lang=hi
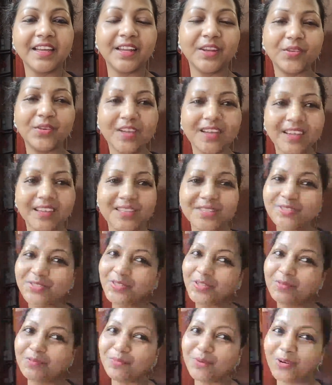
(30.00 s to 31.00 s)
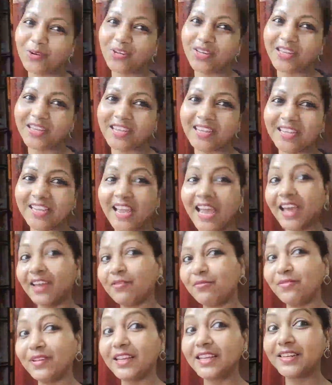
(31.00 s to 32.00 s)
हेलो गाइस गुड मॉर्निंग
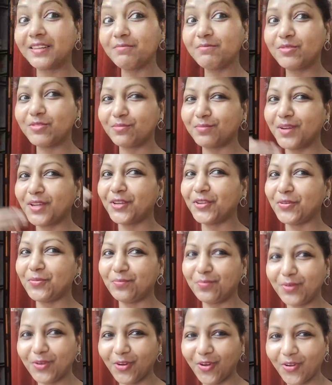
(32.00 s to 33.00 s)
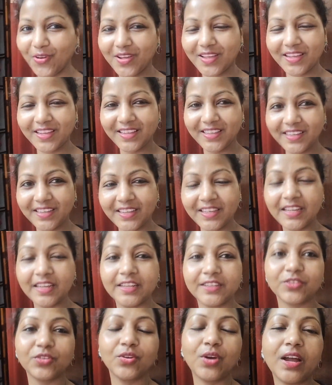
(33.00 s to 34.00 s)
एंड वेलकम टू माय न्यू ब्लॉग
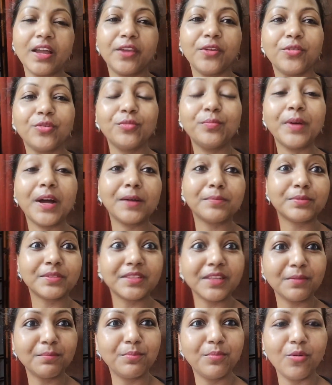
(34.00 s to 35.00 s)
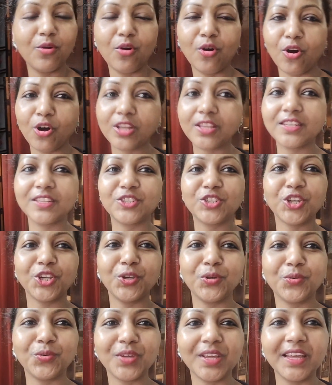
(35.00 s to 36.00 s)
तो आई होप आप सब बहुत
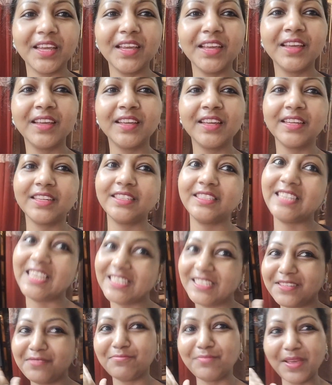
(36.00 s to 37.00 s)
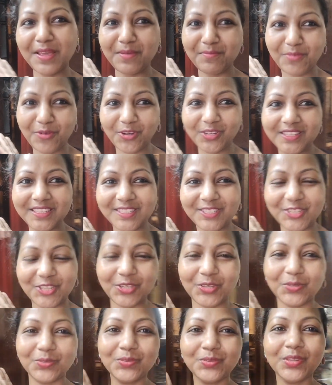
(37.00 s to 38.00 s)
अच्छे होंगे जैसे मैं बहुत
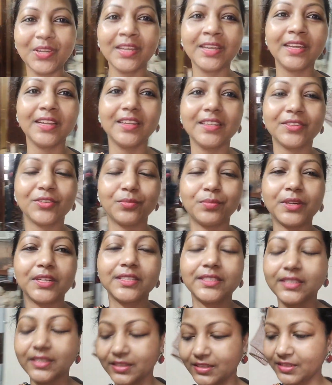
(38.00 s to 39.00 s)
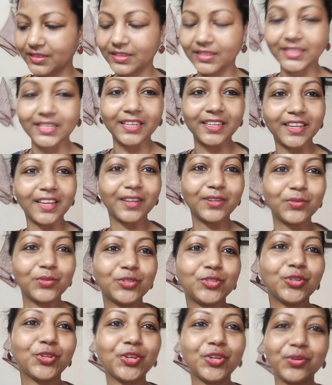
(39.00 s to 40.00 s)
अच्छी हूँ तो बस तैयार
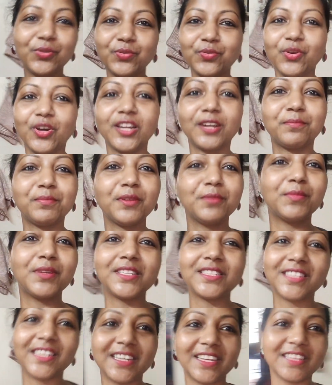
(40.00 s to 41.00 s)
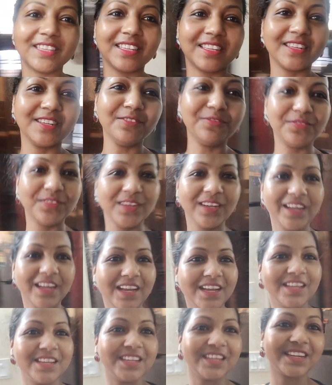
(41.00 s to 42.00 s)
हो चुकी हूँ और अपनी मंजिल की तरफ
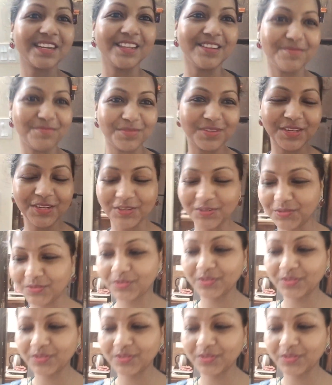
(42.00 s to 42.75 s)
निकल पड़ी हूँ